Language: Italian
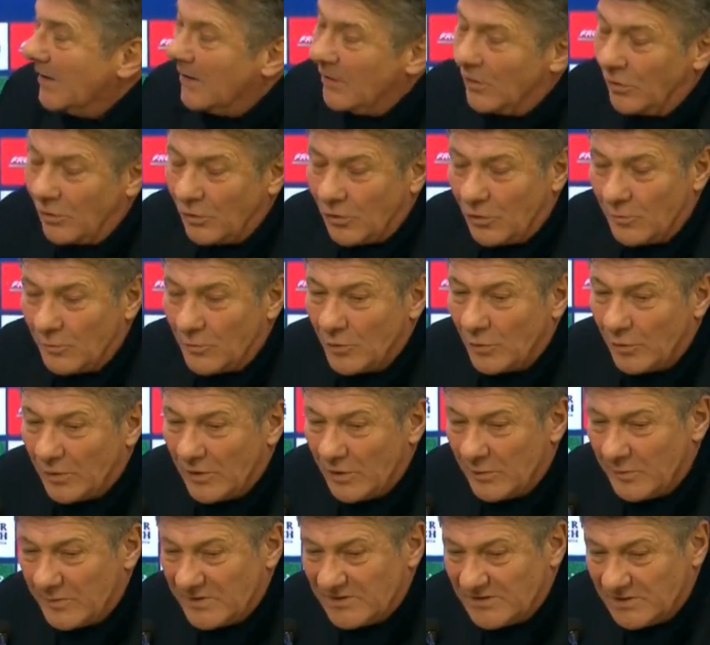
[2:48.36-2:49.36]
comunque
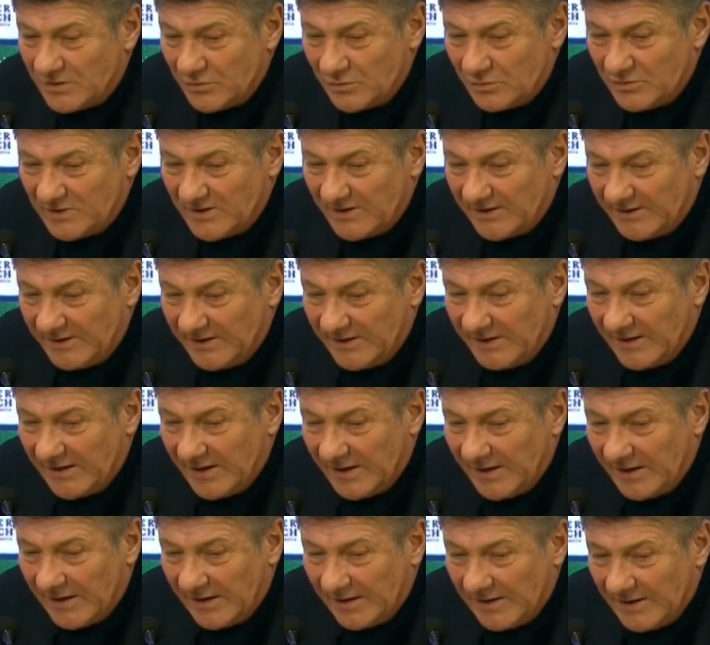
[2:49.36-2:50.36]
come si usa
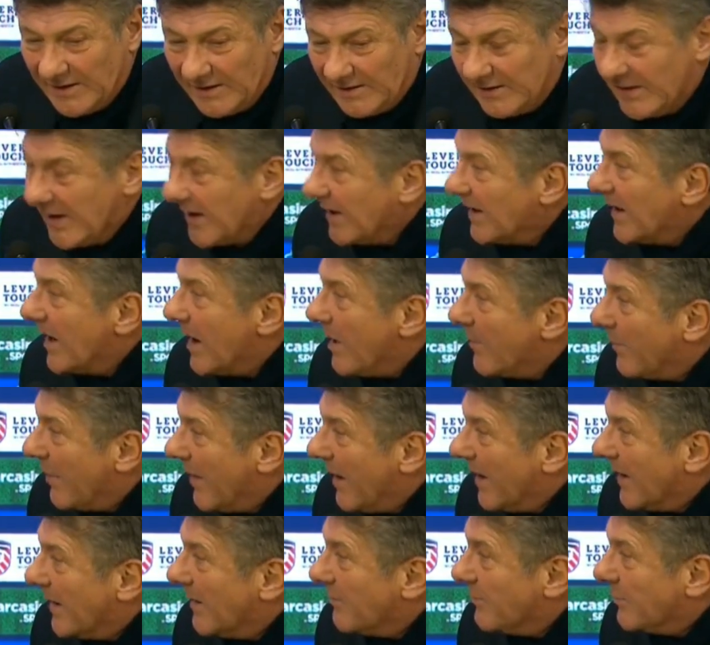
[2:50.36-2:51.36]
dire, che tiene la
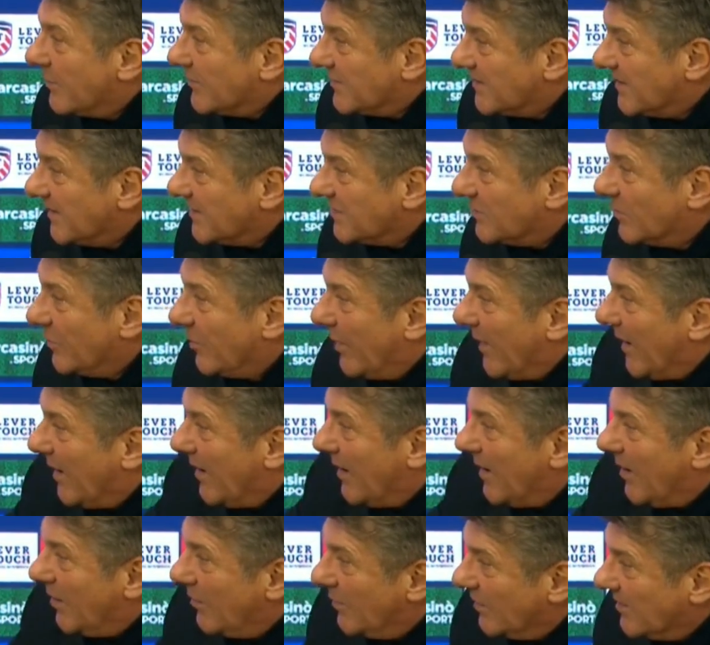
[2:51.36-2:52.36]
palla, il possesso
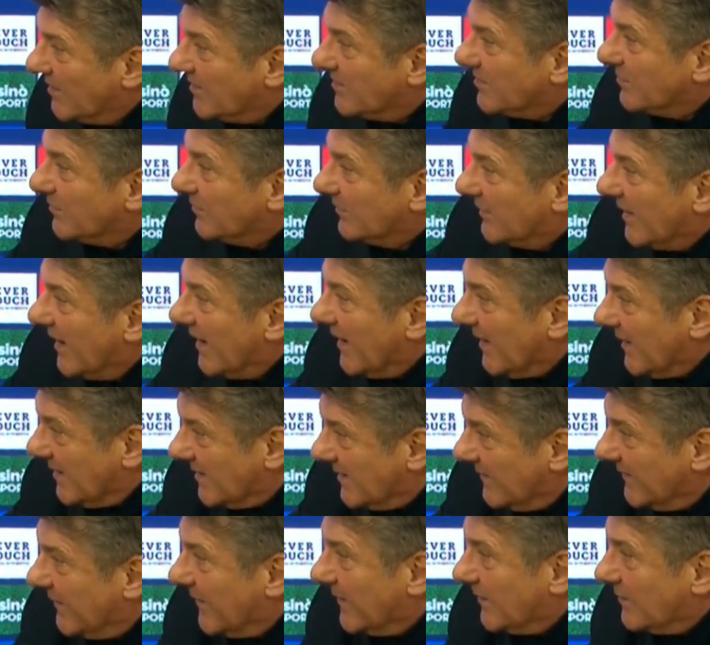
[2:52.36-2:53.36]
palla orizzontale, si
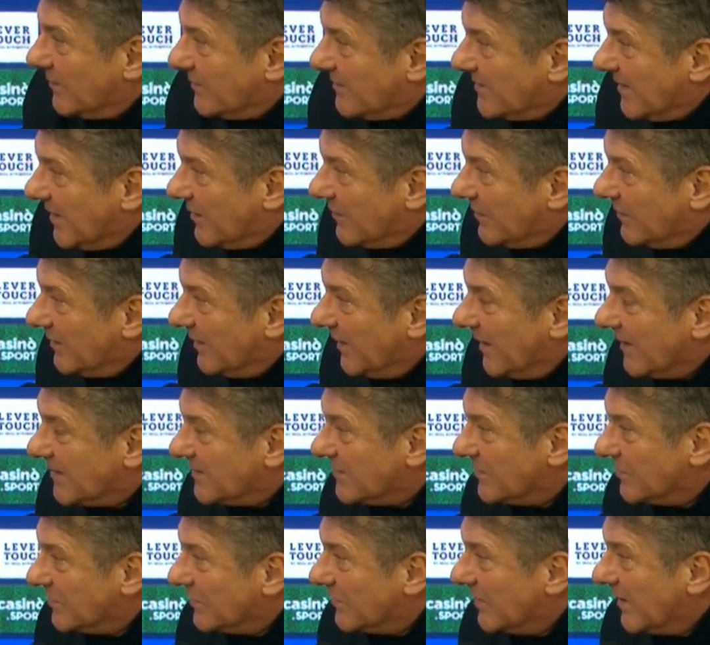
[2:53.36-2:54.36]
è fatto un sacco di
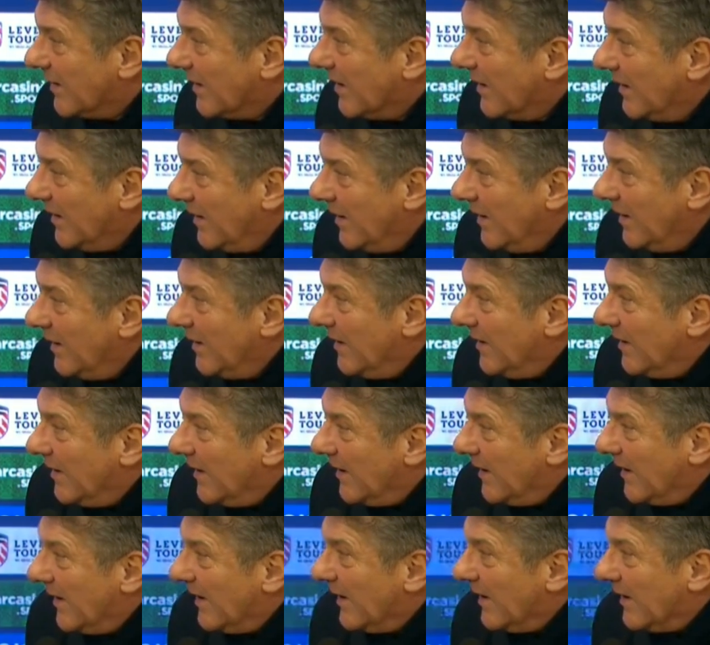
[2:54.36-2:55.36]
azioni e,
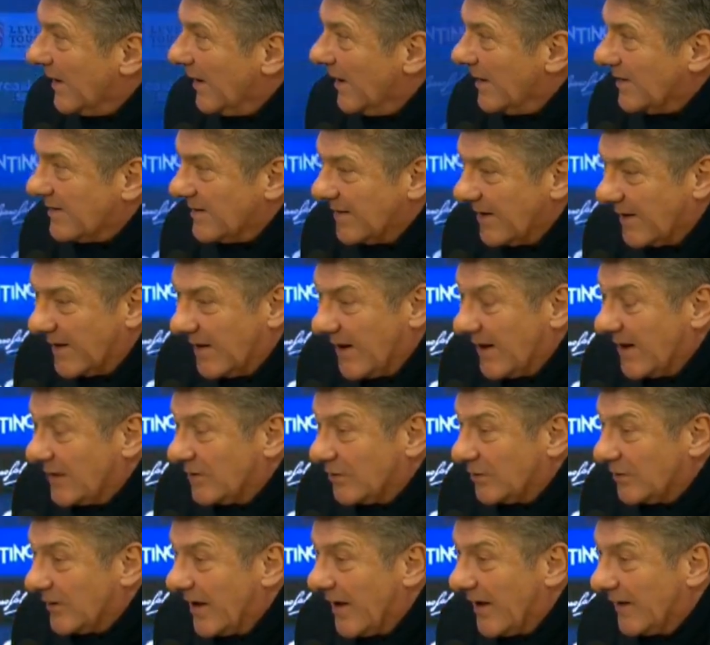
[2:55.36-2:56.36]
eh, e si è
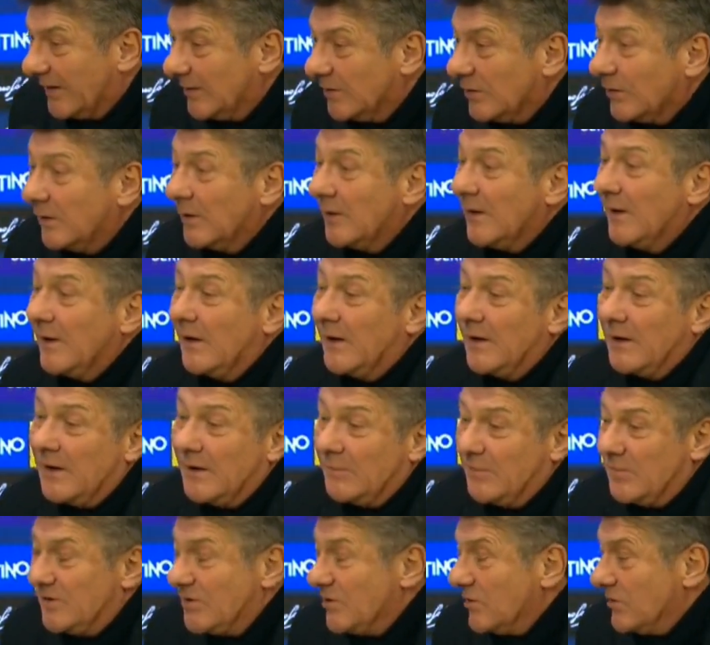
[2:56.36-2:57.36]
creato tanto.
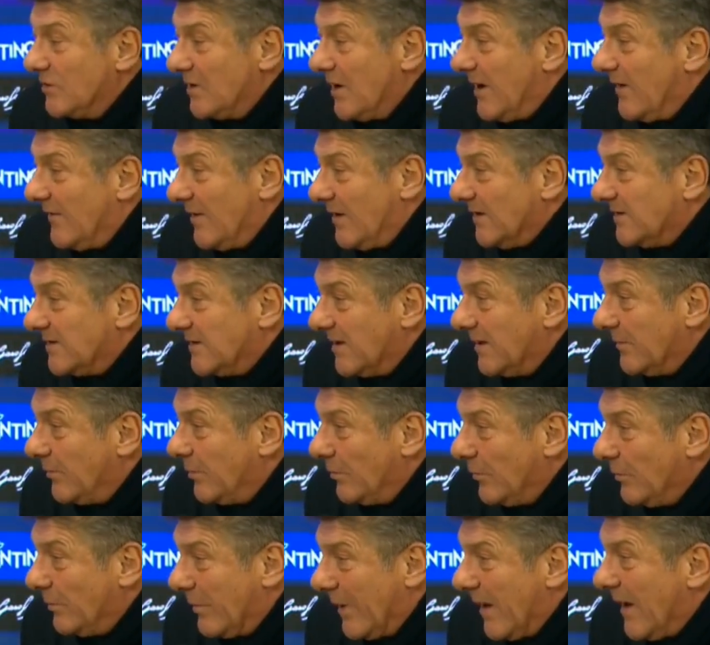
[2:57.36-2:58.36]
Bisognava essere
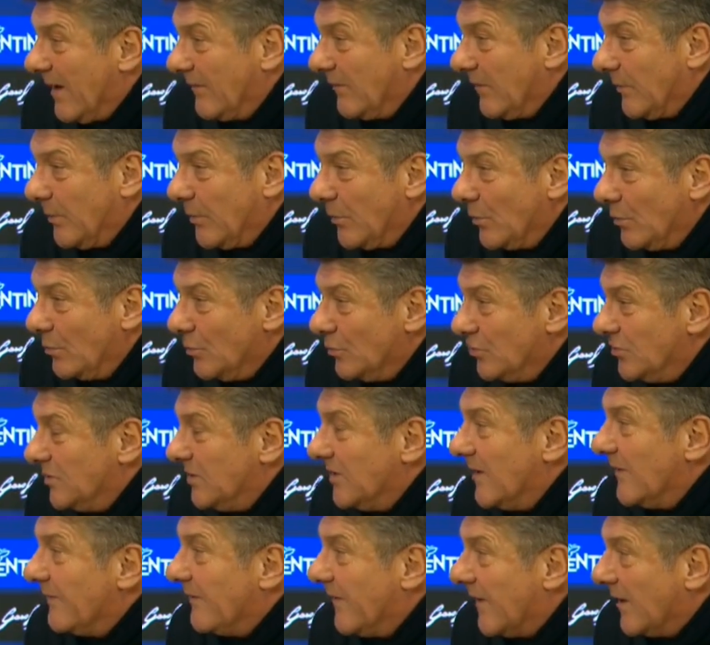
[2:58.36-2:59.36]
più bravi, più
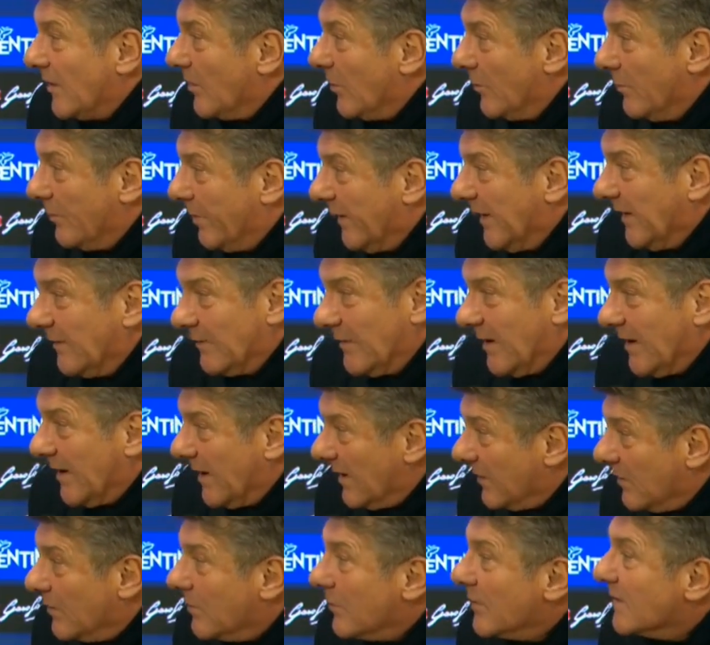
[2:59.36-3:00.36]
lucidi a far gol prima,
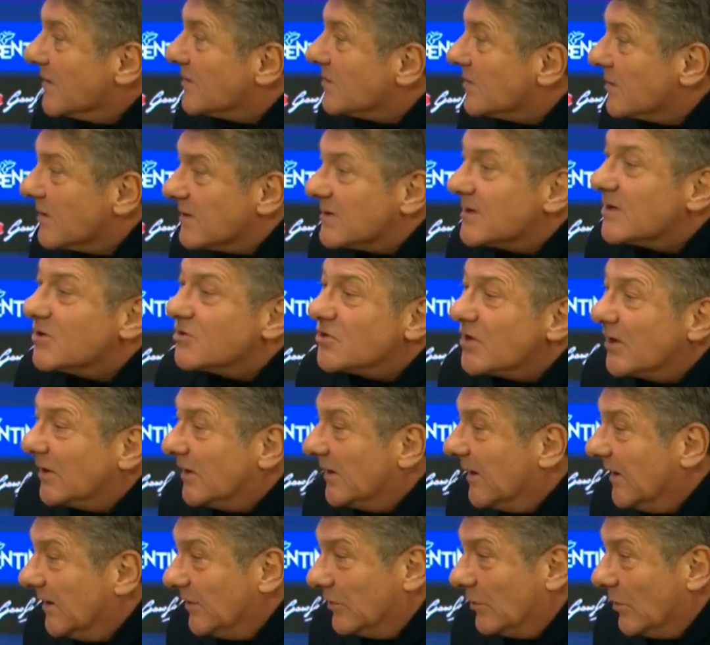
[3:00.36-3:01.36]
ecco questo è già
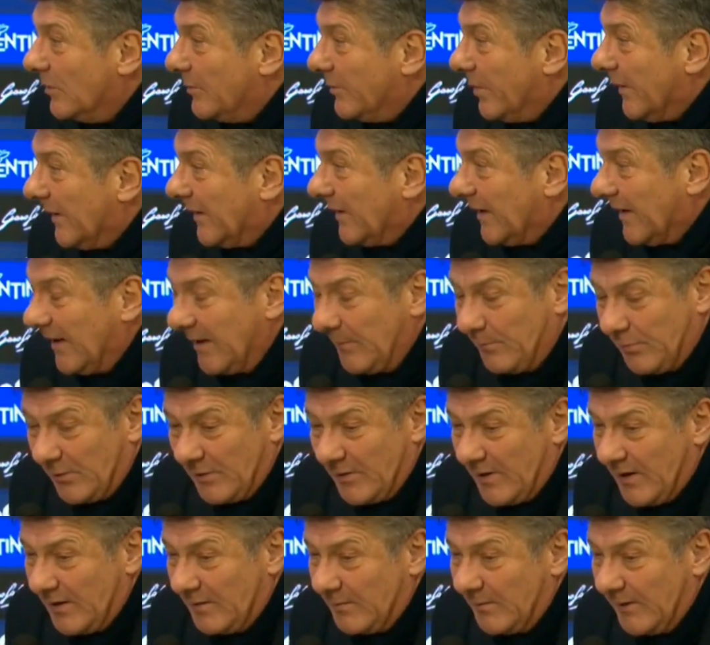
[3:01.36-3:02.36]
detto il perché
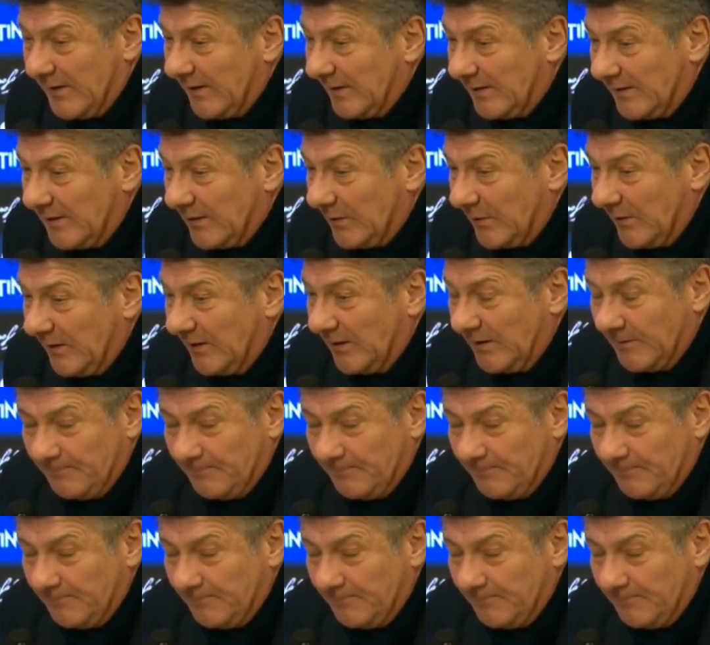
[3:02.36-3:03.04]
probabilmente, quindi